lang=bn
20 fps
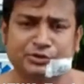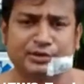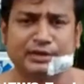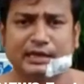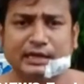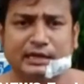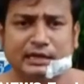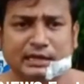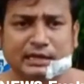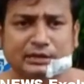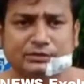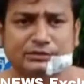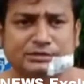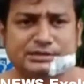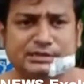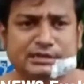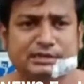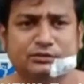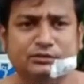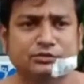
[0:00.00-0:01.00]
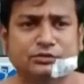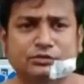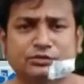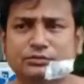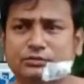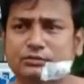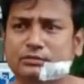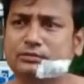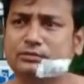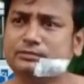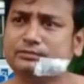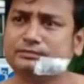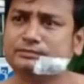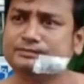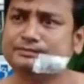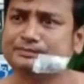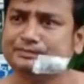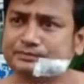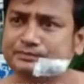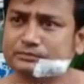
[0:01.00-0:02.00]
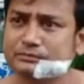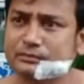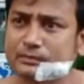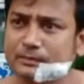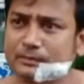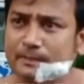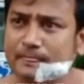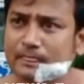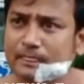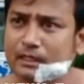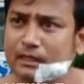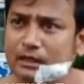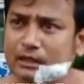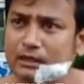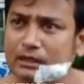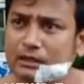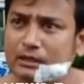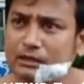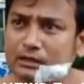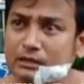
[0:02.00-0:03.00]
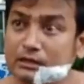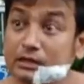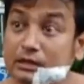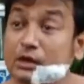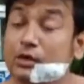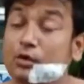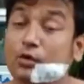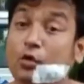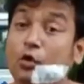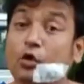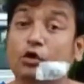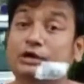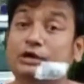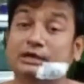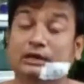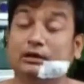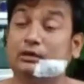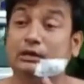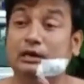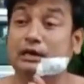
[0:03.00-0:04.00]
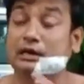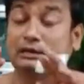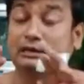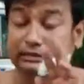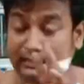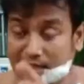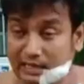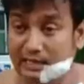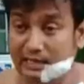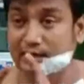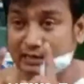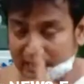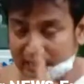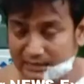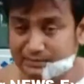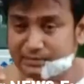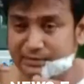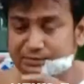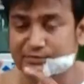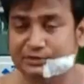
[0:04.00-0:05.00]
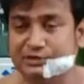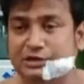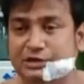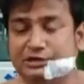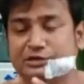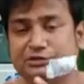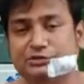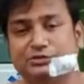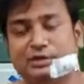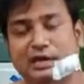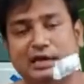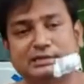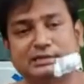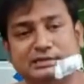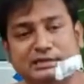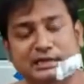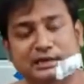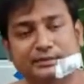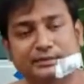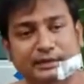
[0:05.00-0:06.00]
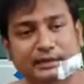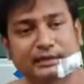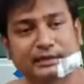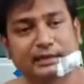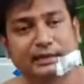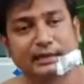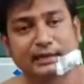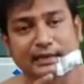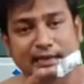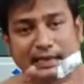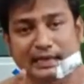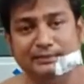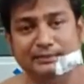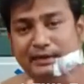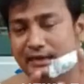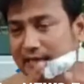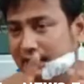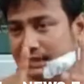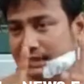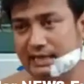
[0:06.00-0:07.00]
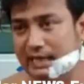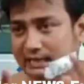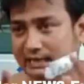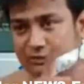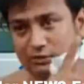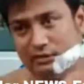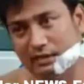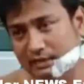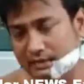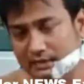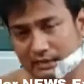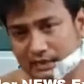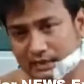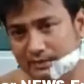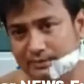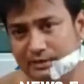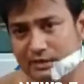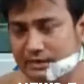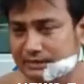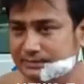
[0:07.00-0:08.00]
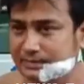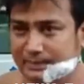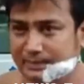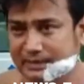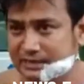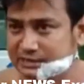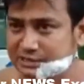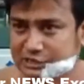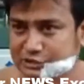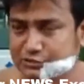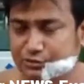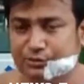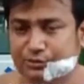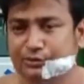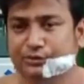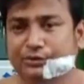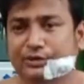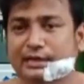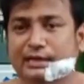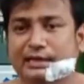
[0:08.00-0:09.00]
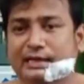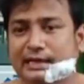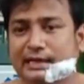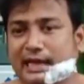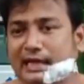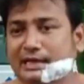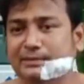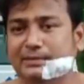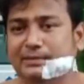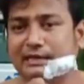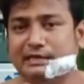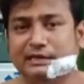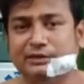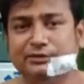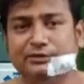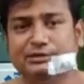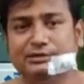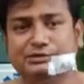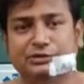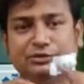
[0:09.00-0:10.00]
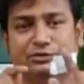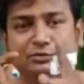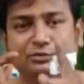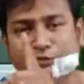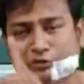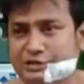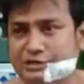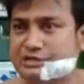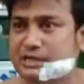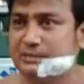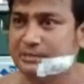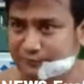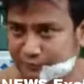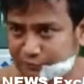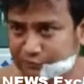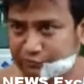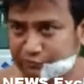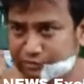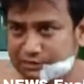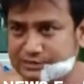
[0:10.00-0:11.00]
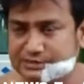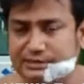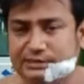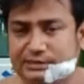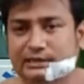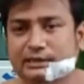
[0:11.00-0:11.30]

নয় এখানে হচ্ছে কোন বাজারে আগুন জ্বালানোর চেষ্টা করছিল হ্যাঁ। ও হ্যাঁ এই বিষয়তে যদি আসি আমি এইবার এই এইখানে আমার এই ব্যাপারটা শেষ হলো এইবার কি হয়েছে যখন পুলিশকে আমি ফোন করেছি